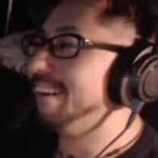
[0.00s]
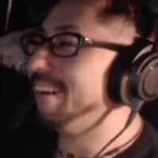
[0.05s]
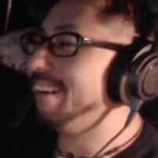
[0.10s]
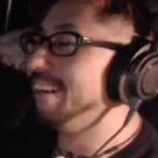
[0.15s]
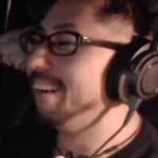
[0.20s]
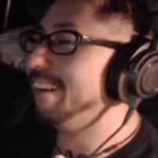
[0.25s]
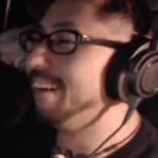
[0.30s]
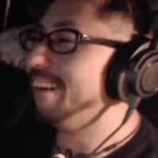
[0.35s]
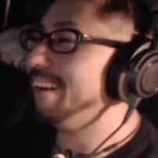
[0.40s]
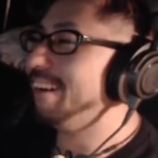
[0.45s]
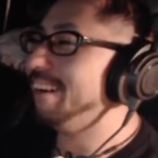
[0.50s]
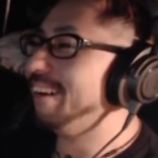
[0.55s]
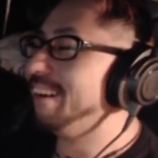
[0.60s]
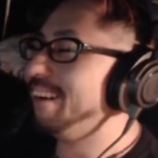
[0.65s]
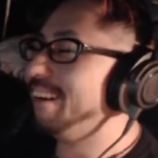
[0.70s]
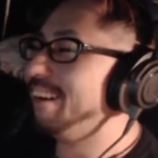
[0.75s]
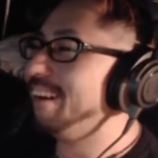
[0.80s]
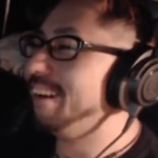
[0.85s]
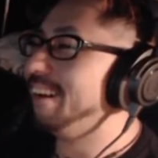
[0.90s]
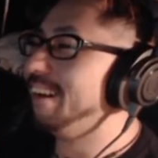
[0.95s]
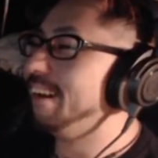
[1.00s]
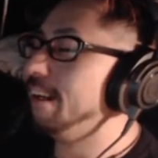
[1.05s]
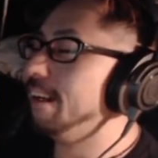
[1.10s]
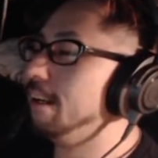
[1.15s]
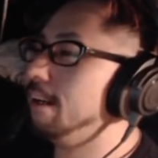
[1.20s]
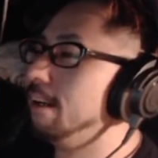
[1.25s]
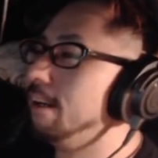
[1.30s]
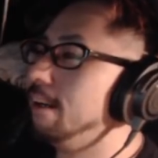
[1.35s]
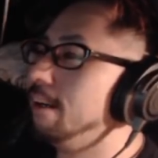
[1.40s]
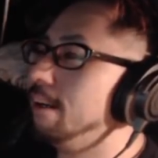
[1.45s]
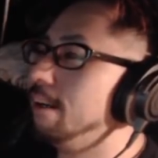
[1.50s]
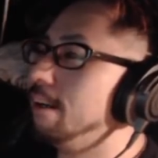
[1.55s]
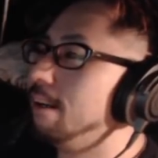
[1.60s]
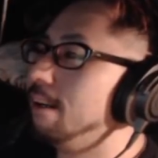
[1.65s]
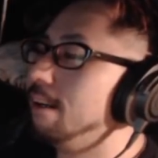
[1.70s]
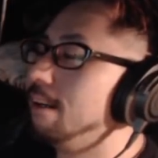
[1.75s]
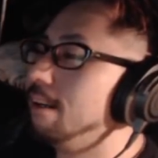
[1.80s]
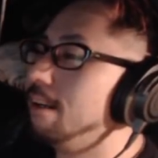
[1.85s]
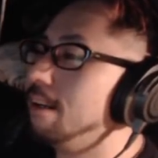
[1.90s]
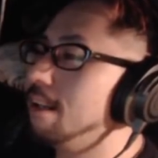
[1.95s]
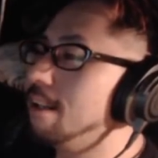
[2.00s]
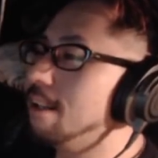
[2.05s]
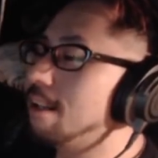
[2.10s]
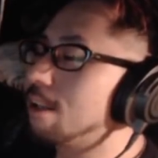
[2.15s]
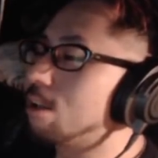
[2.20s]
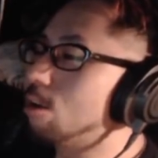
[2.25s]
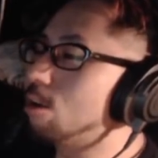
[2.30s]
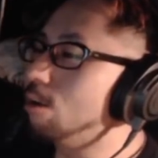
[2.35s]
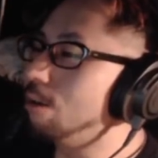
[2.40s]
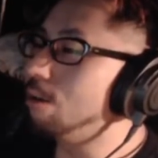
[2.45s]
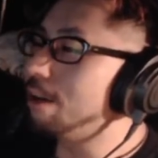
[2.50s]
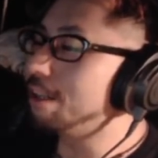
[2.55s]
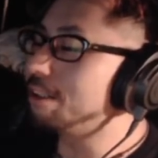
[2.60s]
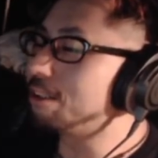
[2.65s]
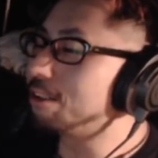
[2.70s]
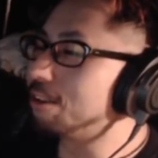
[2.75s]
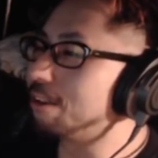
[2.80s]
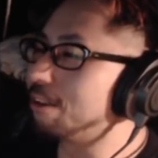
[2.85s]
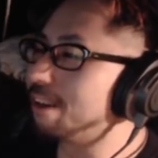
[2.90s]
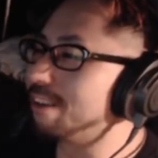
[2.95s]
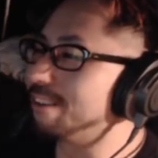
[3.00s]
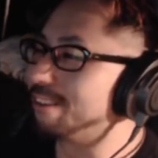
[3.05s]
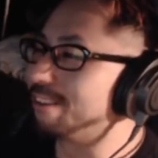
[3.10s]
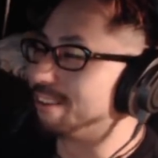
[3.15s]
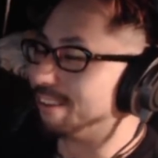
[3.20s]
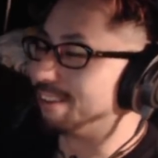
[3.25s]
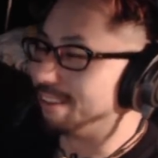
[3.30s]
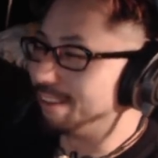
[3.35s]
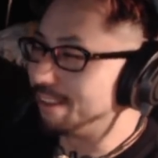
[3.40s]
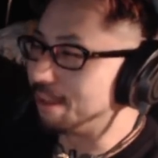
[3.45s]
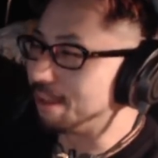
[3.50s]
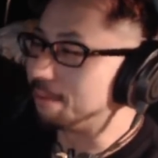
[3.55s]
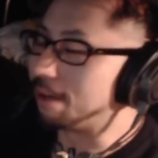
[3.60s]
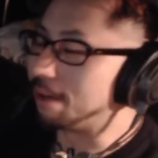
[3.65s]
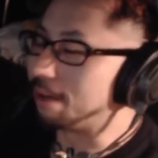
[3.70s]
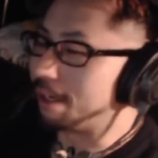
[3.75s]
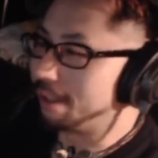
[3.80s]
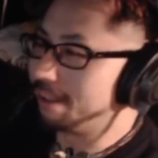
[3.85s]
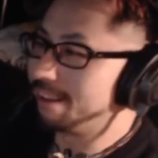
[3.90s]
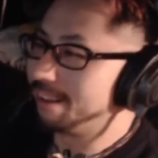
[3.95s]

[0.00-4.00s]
ま、全くないんだろうね。え、何、脅迫状が来んの今。